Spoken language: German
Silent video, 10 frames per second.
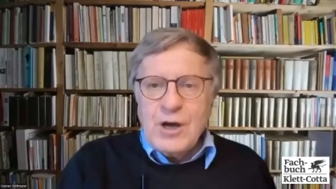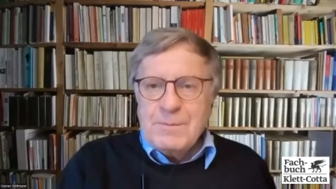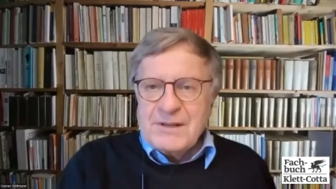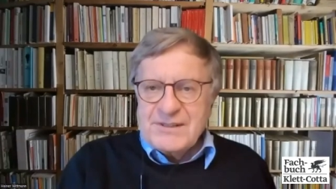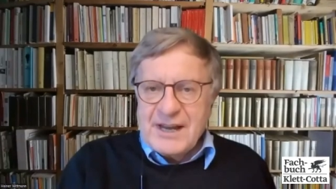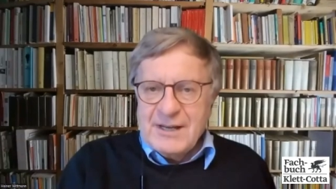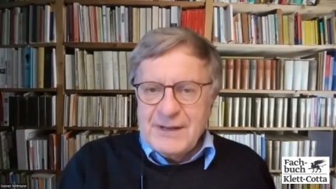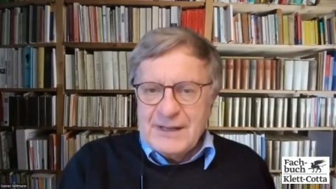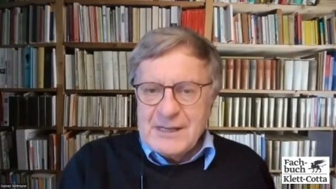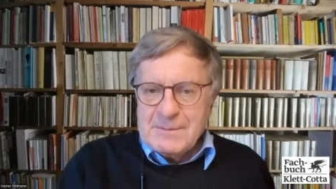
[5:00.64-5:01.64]
Körperteile
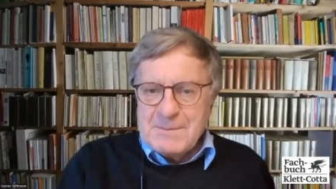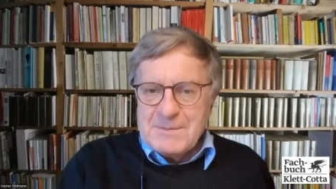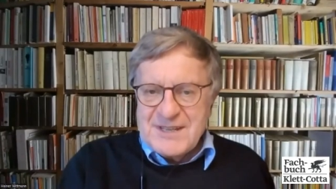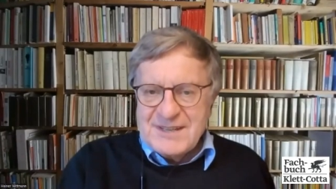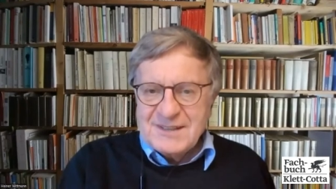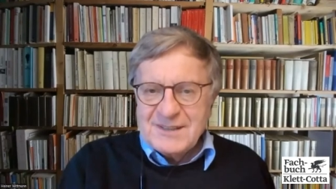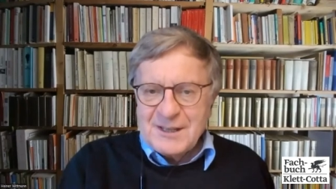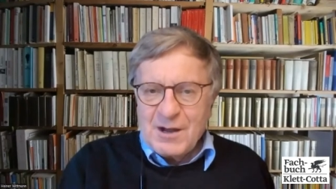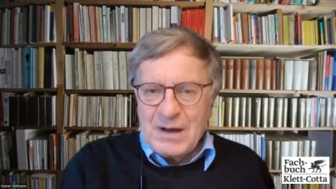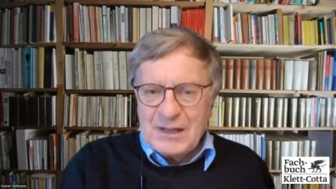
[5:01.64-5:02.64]
werden da beim Zittern
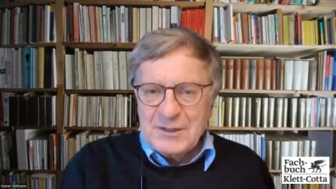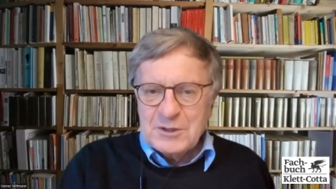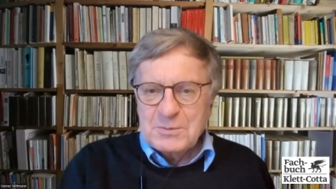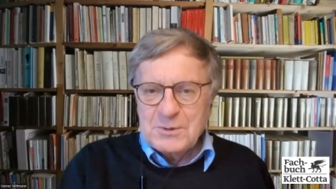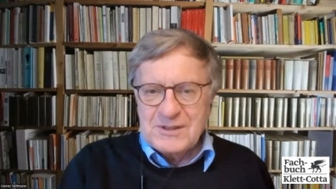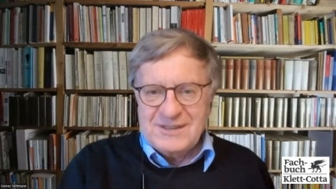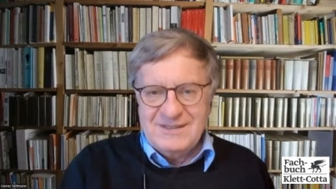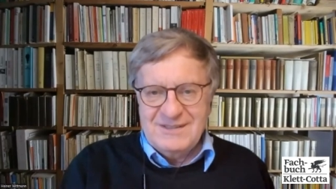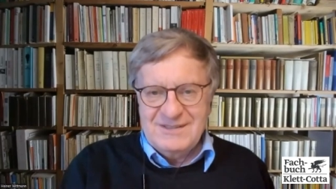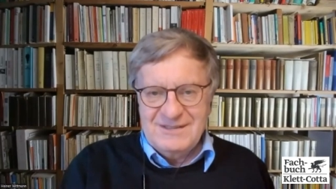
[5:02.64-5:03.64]
genau angesprochen?